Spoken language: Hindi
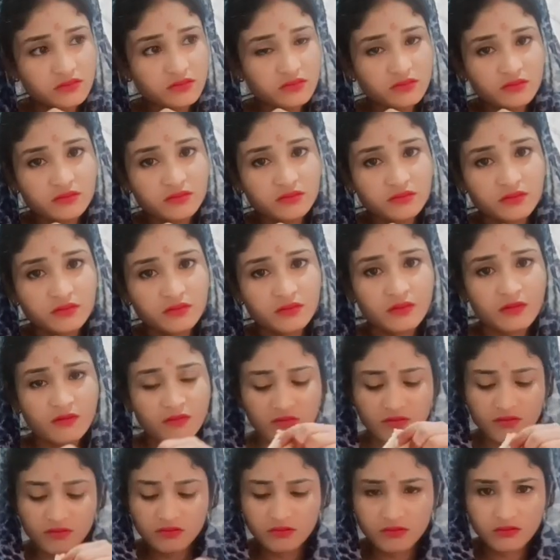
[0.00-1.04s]
आप
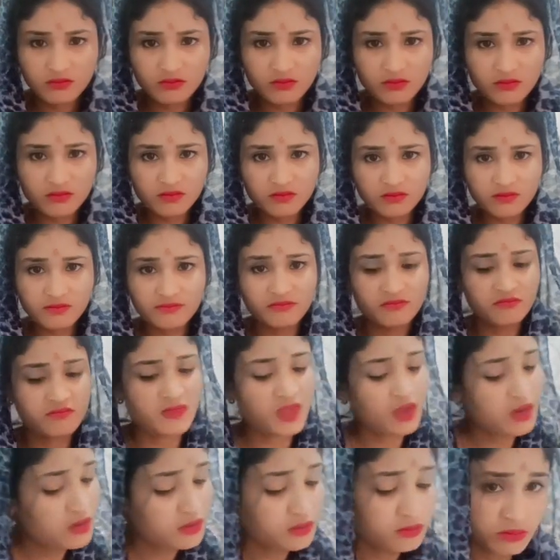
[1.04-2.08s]
कुछ उदास सी लग रही
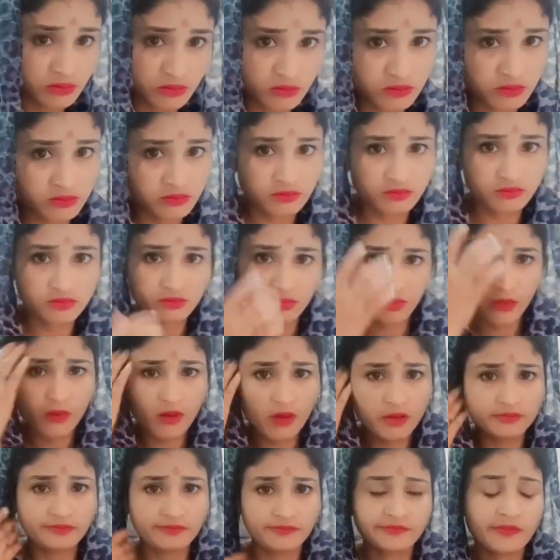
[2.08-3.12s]
हैं कुछ टेंशन में लग रही
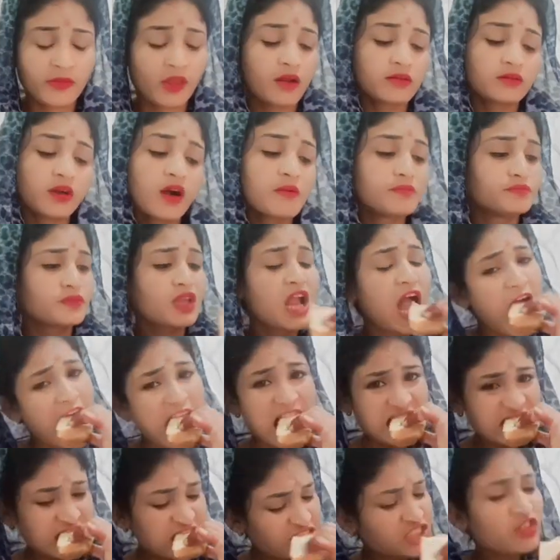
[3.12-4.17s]
हैं हाँ
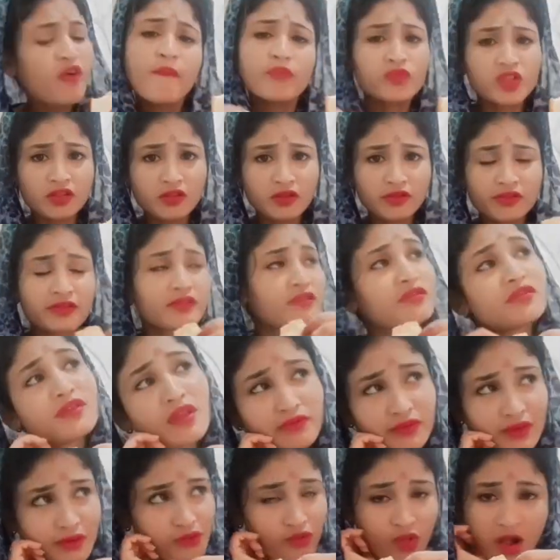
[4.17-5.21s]
बरबूती जी हम
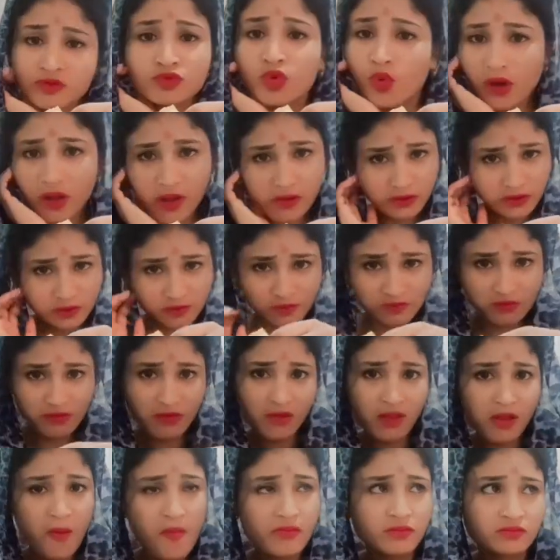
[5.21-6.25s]
हम ना सेट हो गए
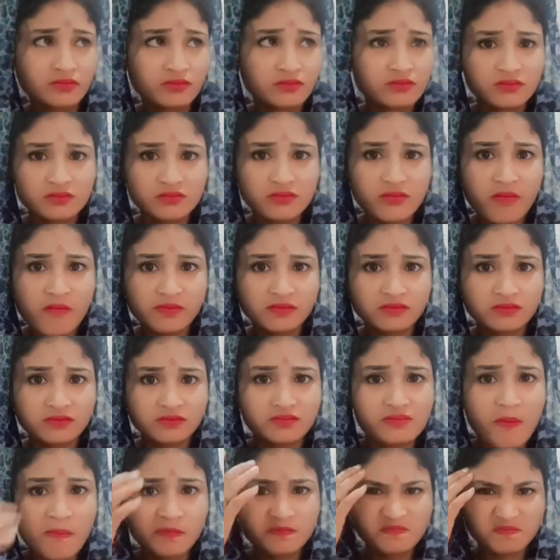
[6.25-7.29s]
हैं किससे सेट हो
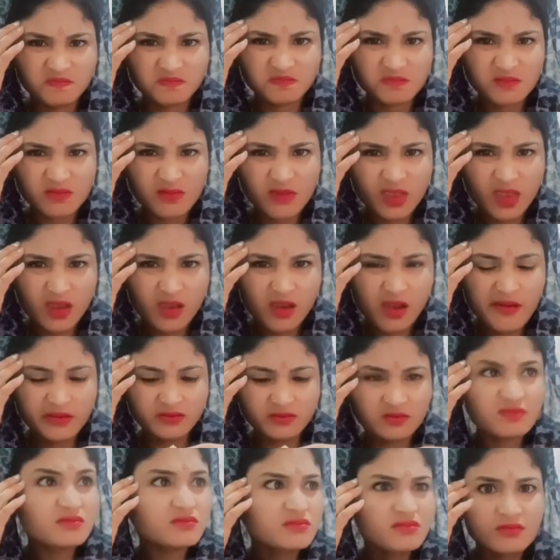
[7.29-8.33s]
गए भाभी जी हम तो बहुत दिनों
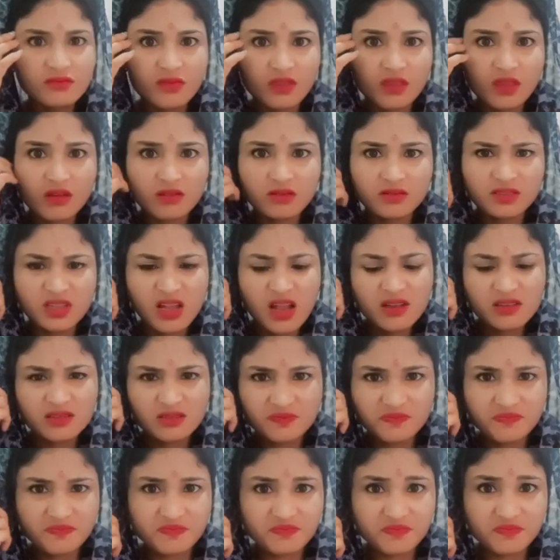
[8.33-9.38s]
से कोशिश कर रहे हैं
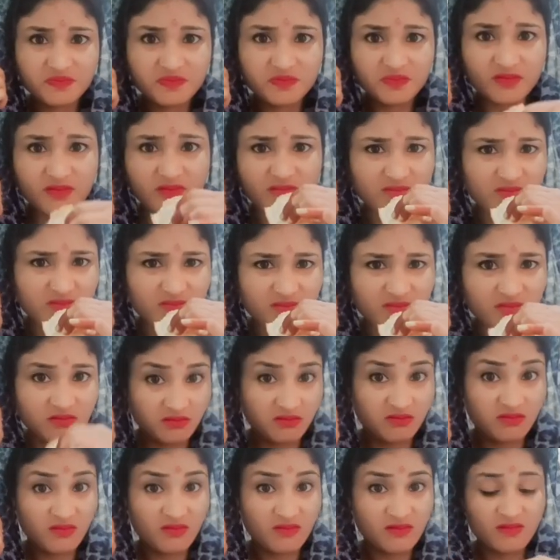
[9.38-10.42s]
आपसे तो सेट ना हुई हैं
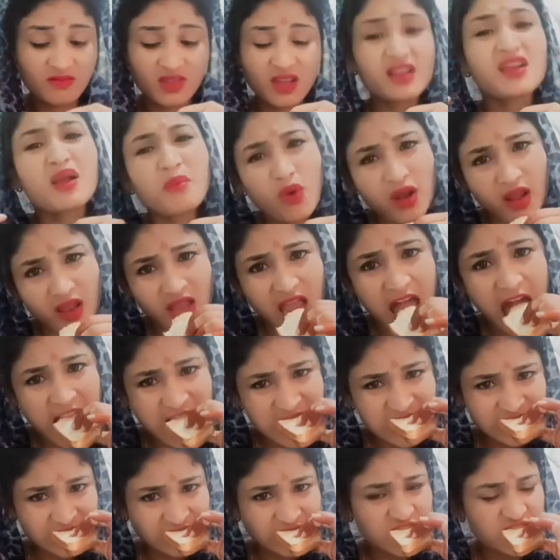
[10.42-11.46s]
आप क्या बोले
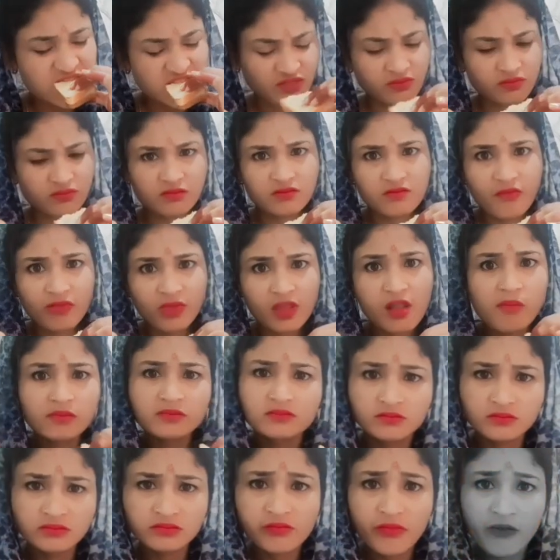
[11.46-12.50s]
तो भाभी जी
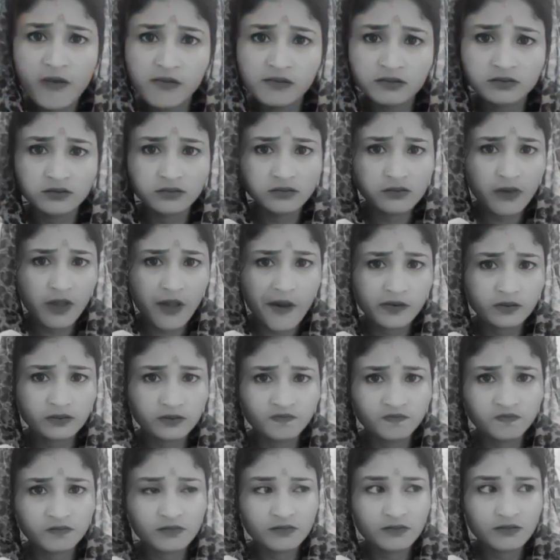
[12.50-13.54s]
उसे
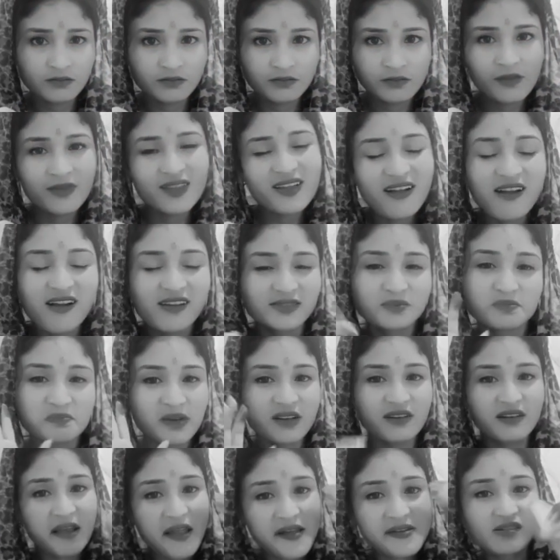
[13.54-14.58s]
अपसेट कहते हैं हाँ
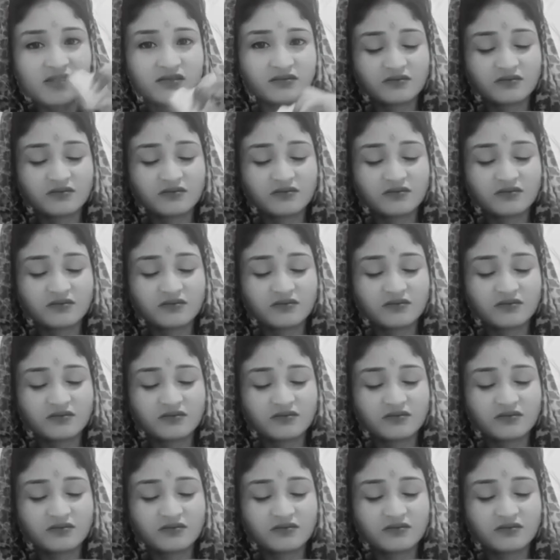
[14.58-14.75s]
सही पकड़े